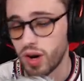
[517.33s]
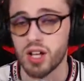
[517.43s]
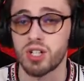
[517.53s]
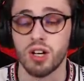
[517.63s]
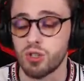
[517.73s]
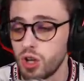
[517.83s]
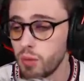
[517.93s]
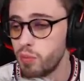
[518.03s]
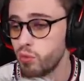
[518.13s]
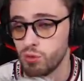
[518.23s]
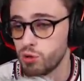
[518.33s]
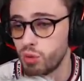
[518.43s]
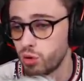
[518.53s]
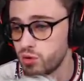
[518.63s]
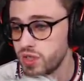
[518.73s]
voilà j'ai un shop où je
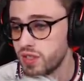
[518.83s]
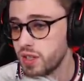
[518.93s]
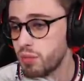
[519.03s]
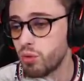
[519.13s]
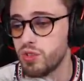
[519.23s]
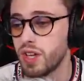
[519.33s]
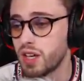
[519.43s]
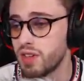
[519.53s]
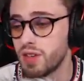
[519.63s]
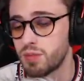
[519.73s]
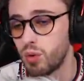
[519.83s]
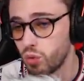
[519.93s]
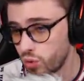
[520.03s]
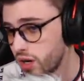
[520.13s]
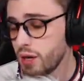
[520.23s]
produis des produits dérivés, vêtements
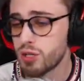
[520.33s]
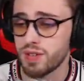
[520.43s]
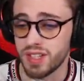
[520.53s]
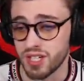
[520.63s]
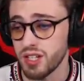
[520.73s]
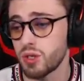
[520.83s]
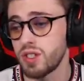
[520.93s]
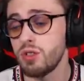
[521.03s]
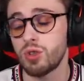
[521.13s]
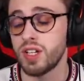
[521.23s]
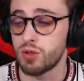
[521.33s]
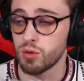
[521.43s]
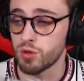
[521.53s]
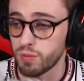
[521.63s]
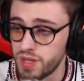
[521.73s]
ou quoi, et où j'avais déjà sorti une
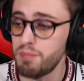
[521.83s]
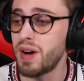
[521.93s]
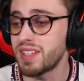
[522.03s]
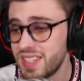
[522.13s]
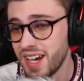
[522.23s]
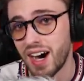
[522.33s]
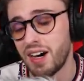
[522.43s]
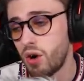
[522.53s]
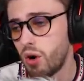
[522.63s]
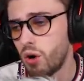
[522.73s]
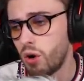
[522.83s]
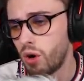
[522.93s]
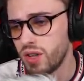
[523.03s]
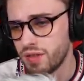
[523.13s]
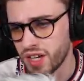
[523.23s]
collection zombie partie 1
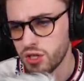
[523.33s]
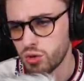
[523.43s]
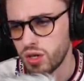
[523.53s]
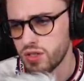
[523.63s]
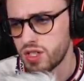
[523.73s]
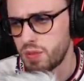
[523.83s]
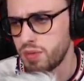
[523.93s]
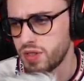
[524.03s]
en avril je crois si je dis pas